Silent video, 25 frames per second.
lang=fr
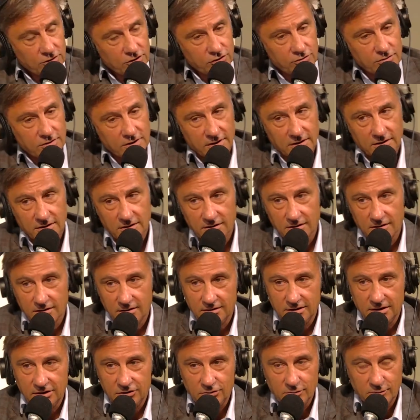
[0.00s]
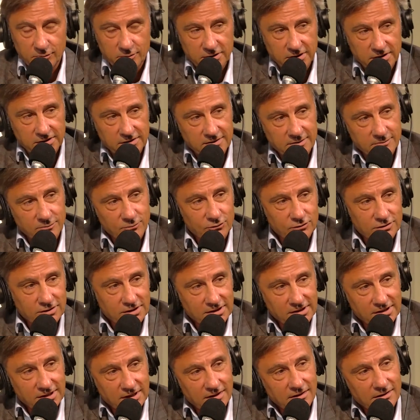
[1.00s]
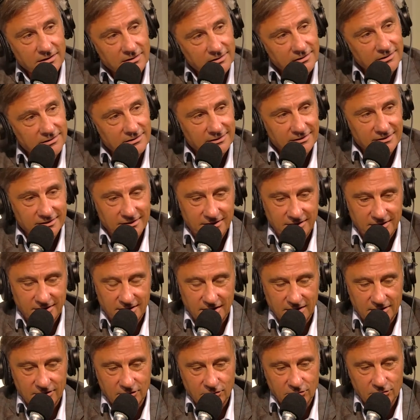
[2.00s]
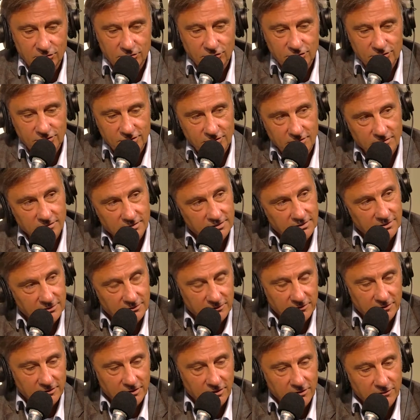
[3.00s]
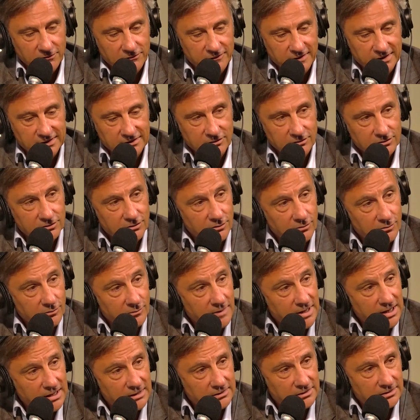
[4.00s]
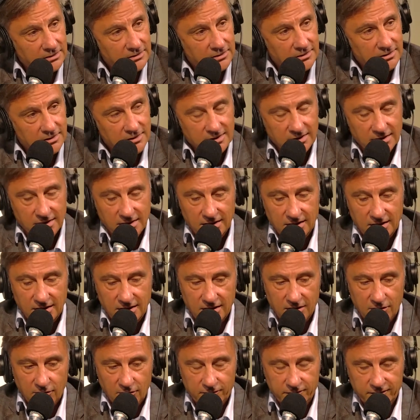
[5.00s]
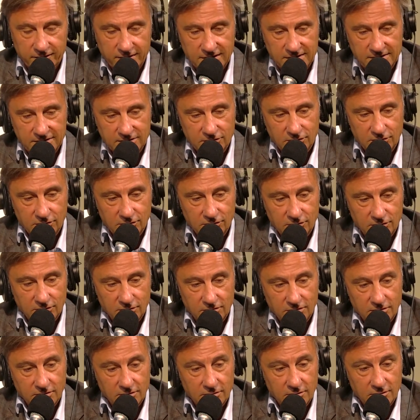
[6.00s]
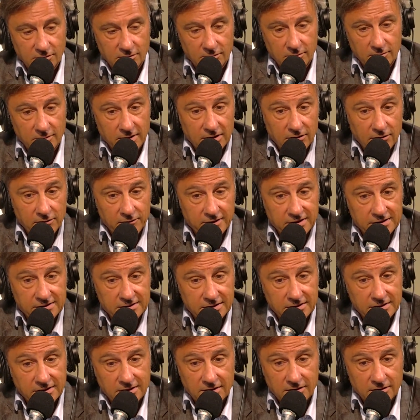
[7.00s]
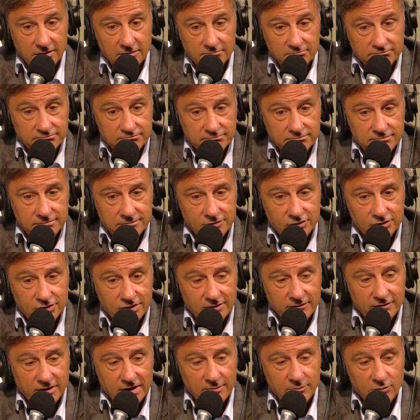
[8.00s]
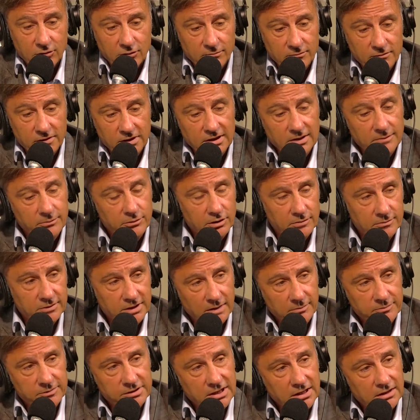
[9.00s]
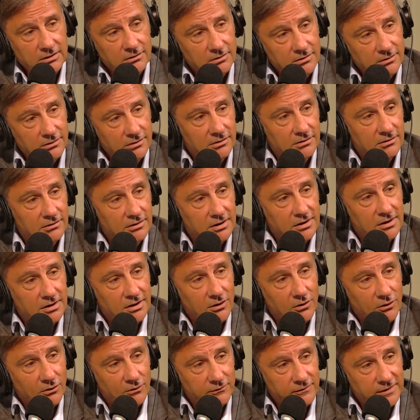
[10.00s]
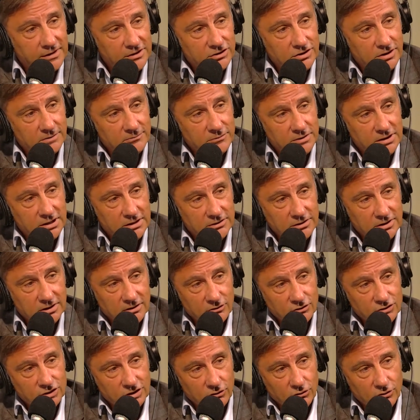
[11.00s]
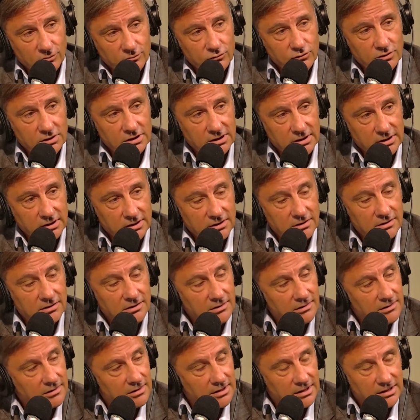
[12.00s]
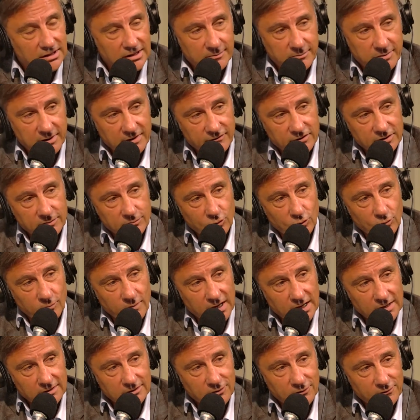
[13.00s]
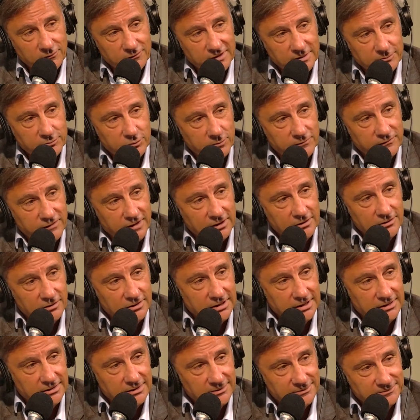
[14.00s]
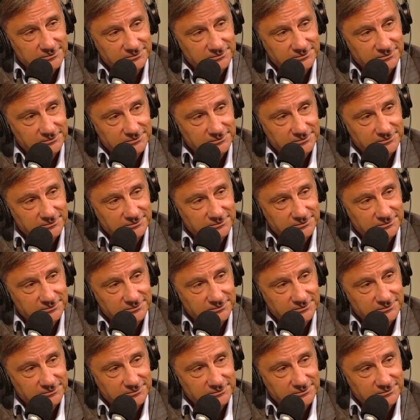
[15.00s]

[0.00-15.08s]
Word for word: je suis un agent immobilier qui s'est monté il y, a, il y 32 ans, euh, en, fait, dans Montmartre. Et en fait, euh, bah, en fait j'ai vraiment mis les premières pierres. Euh, en fait, j'aime bien dire, j'ai remué les, les, pavés de Montmartre, en fait, pour me faire connaître.